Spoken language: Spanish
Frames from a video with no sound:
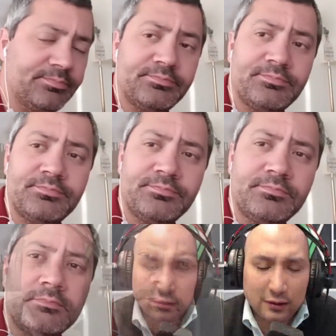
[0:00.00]
¿Qué les
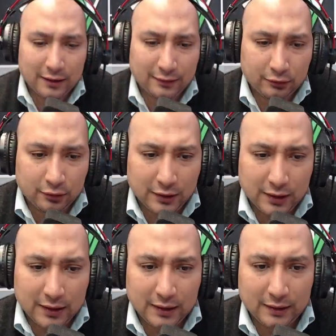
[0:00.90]
dijeron las
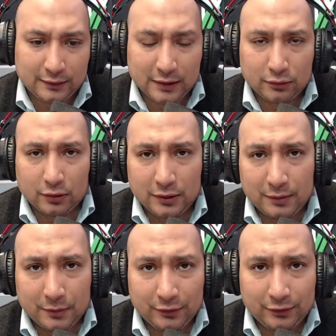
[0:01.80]
autoridades, tanto a
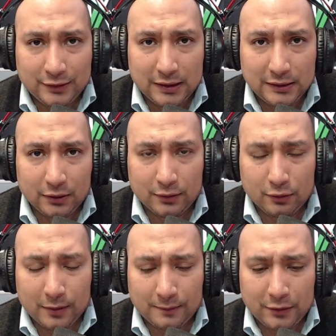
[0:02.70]
nivel provincial, del
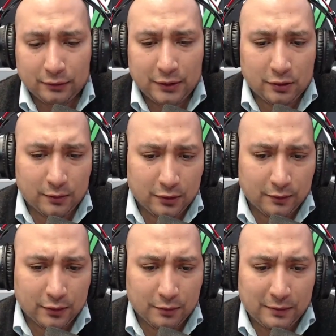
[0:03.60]
gobierno de Mar Perotti, como el
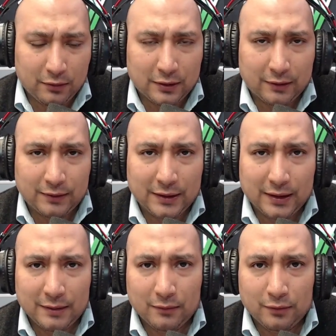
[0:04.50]
gobierno de Pablo Hawking a
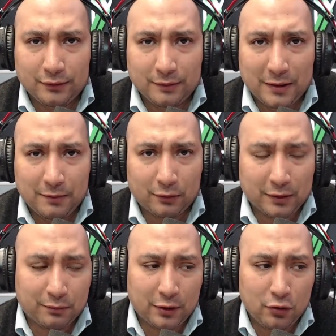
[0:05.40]
nivel municipal?
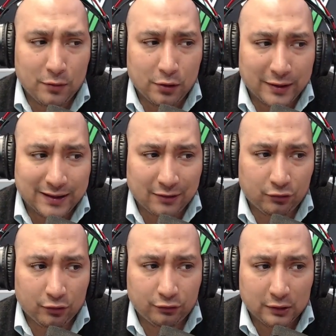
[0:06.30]
Porque por el número de
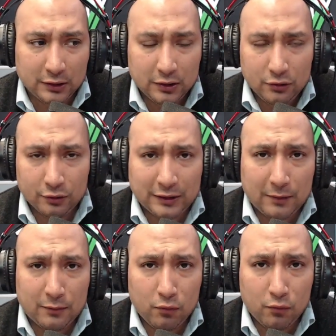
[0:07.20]
casos no
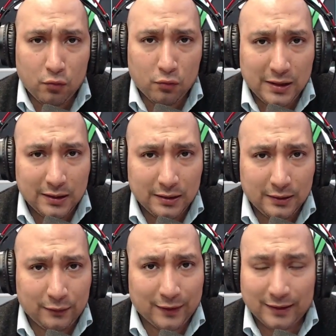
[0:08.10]
estamos muy
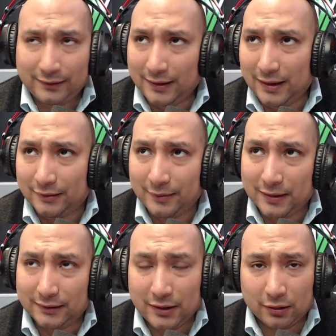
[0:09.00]
diferentes a la
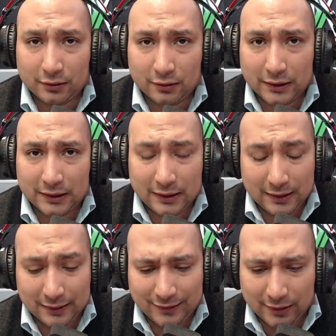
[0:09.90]
semana anterior, ¿no? hay que
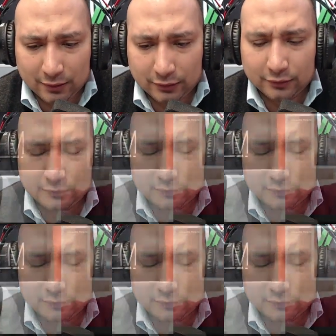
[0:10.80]
decirlo esto.